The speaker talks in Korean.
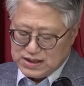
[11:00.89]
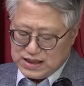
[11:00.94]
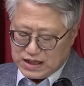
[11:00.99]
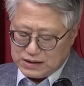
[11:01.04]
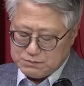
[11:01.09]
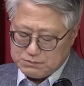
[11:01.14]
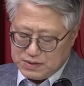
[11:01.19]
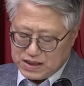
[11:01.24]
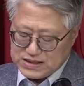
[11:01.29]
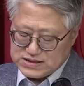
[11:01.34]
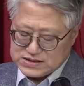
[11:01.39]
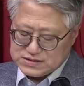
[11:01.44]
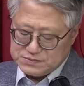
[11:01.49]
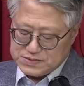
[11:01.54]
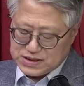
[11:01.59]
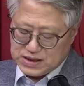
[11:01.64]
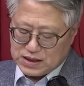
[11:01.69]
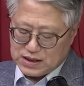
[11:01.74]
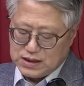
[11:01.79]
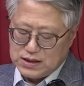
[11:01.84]
한 바
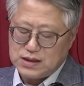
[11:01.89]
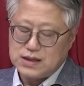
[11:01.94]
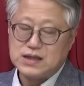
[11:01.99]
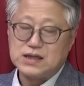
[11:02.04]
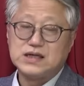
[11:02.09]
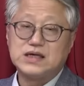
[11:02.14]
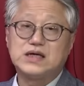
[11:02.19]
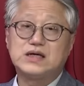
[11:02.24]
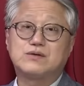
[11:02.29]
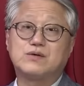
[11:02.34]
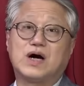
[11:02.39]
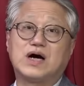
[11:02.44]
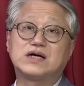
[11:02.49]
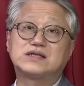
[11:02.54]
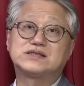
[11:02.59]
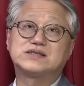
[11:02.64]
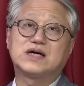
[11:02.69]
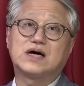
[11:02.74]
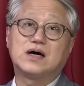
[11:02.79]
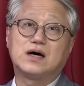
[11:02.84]
있습니다. 이
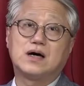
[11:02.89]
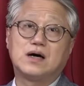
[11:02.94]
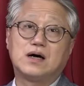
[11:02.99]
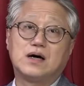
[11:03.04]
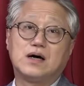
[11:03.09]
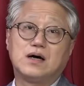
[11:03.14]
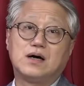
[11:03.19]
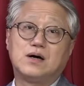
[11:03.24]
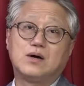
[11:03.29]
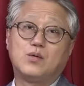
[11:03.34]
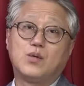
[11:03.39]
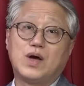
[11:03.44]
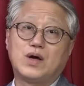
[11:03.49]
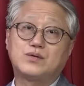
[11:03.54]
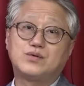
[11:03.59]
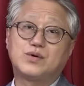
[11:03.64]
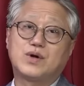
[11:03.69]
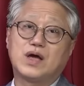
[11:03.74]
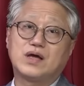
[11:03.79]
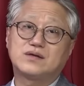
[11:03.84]
과학자
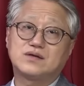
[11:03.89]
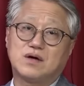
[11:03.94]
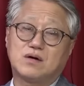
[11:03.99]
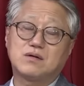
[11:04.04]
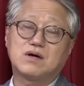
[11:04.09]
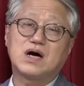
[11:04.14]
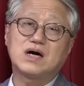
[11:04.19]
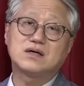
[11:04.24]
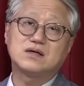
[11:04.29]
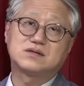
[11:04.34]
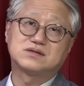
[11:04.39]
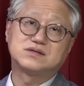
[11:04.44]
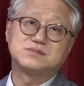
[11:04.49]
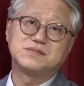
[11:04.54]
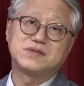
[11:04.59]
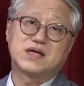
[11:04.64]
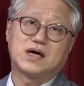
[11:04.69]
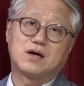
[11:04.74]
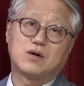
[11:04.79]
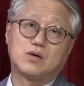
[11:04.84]
외국의
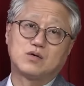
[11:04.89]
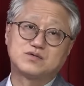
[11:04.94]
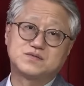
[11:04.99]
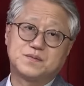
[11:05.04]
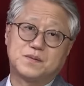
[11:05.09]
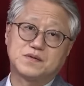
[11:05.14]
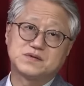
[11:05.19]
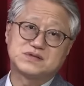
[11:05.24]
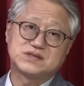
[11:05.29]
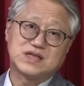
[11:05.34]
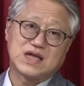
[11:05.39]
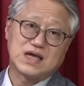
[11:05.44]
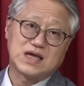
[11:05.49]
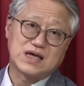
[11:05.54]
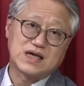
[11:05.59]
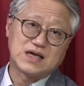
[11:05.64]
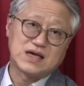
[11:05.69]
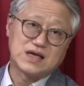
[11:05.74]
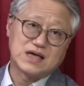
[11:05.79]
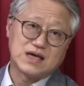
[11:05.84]
석학이었습니다. 옥스퍼드
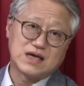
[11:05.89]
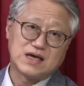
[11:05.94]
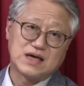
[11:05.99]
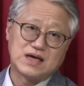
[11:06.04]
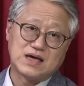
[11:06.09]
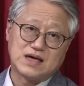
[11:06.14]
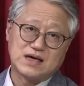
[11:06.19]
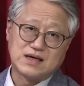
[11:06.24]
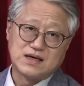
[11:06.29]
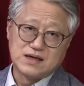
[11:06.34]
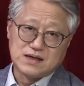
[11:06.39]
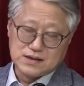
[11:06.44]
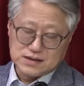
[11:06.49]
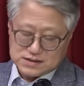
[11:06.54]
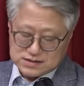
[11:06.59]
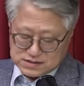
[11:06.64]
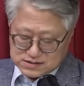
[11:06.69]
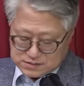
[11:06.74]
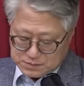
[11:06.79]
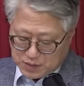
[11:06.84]
대의
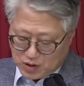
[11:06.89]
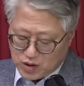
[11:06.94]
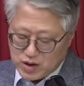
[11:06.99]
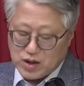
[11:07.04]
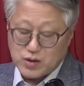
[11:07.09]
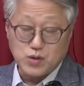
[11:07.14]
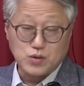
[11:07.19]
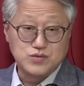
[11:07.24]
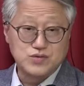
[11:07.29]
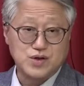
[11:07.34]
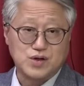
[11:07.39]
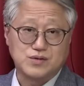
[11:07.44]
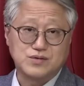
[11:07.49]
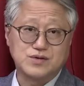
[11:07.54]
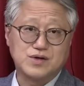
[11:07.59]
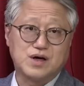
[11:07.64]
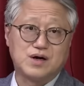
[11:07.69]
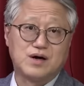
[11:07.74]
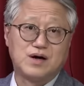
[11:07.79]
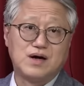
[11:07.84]
그
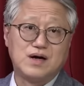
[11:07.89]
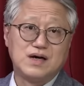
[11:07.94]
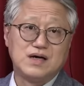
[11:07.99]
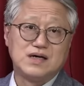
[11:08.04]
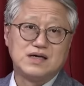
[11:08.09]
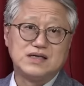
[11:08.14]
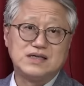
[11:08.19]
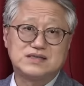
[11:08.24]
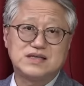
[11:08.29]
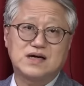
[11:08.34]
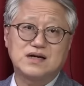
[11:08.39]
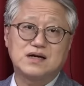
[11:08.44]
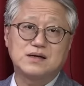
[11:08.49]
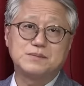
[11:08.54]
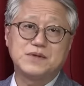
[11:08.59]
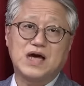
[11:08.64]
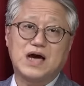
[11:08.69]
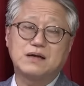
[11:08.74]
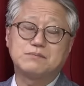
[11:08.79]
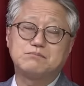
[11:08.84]
명예교수였고요. 이
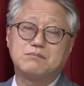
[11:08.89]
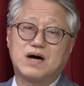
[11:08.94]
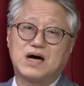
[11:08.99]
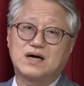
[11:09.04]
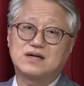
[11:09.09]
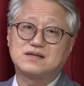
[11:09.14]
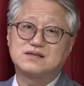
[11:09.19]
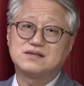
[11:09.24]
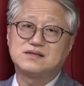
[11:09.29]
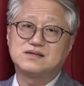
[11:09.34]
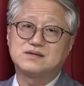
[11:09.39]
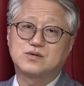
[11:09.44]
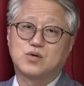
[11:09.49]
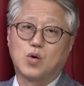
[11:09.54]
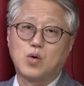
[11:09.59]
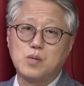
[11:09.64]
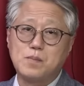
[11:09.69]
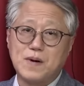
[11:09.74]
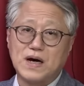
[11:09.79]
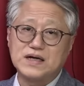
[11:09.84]
사람이 한 말을
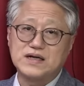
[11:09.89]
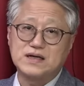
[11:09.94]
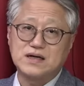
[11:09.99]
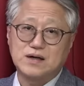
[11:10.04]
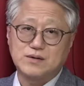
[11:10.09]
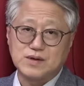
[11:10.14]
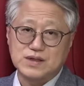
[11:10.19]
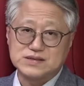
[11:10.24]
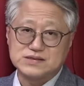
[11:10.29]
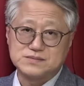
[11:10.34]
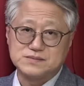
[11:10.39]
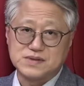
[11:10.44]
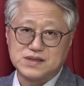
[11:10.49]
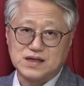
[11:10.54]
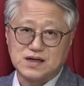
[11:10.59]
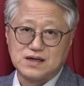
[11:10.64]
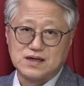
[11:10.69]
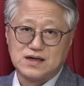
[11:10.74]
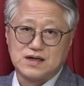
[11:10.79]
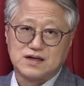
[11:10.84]
돌팔이라고
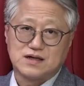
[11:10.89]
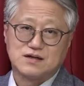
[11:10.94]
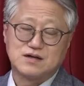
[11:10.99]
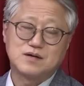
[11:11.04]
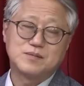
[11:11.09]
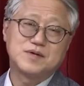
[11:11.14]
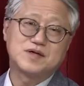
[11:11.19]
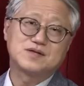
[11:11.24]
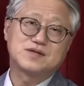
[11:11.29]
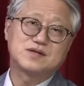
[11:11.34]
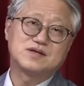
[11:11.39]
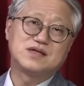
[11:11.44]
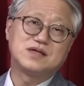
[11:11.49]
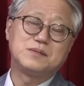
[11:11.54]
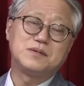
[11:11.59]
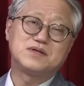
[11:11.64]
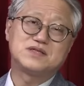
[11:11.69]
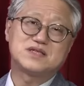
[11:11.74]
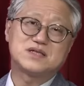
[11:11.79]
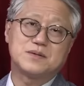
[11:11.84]
했습니다. 그러면서
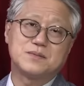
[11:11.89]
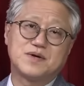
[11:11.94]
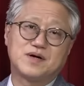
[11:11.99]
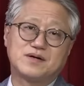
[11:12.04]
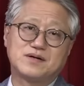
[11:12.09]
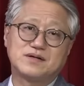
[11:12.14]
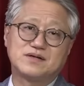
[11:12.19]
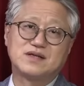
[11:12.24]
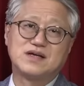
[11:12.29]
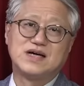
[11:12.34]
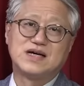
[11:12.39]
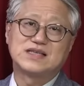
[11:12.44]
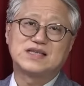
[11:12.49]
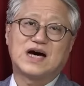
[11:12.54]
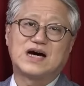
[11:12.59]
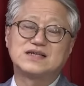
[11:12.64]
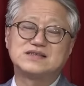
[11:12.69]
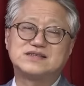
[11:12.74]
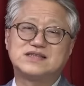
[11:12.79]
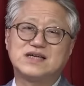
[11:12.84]
이재명은
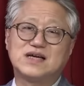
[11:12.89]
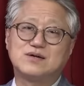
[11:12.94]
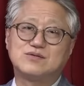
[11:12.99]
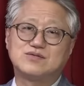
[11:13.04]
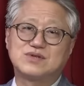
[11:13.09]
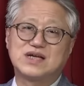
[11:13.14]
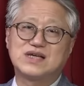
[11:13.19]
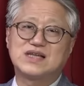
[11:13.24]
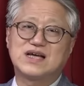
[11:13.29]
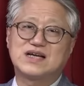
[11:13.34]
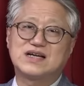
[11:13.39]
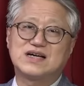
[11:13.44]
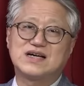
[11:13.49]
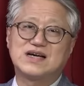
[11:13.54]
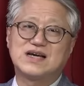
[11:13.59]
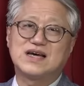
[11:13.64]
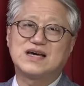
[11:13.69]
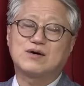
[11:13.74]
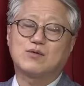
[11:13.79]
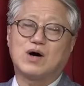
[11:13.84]
당시에
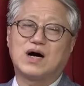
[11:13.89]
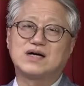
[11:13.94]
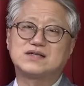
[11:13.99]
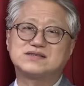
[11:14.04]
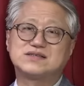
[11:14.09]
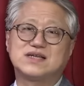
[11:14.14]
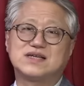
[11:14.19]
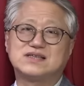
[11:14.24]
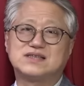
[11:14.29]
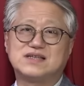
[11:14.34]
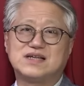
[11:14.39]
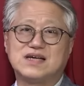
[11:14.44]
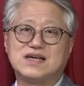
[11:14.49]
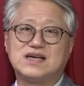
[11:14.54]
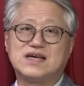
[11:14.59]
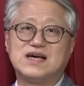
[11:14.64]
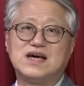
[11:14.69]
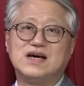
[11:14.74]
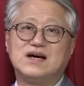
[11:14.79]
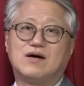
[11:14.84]
우리나라의
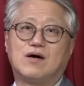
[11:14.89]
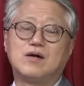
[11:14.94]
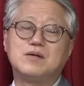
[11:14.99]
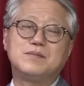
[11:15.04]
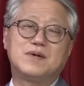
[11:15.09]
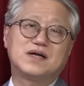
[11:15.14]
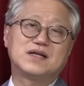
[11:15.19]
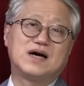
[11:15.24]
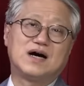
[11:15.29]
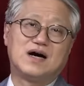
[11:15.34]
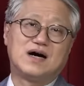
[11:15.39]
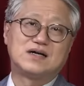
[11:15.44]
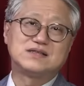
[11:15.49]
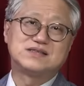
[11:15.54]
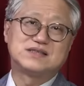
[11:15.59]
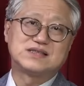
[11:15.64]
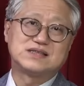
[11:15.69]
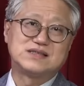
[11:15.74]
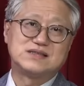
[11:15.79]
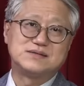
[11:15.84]
과학자들이 얼마나
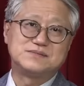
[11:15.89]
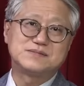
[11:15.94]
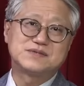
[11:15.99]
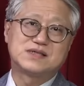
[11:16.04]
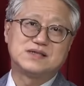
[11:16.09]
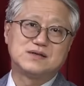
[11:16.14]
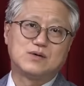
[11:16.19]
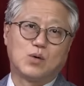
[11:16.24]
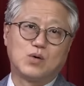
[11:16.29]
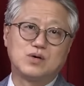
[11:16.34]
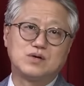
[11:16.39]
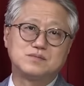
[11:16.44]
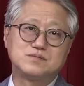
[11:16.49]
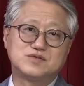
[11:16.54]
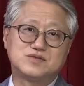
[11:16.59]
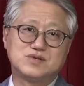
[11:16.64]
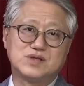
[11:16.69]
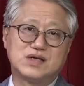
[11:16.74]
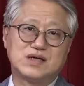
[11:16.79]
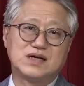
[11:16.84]
지금 그
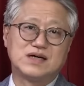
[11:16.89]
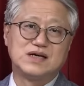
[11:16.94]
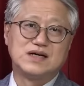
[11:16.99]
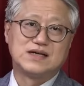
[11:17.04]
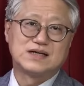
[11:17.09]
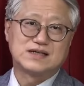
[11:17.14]
오염수의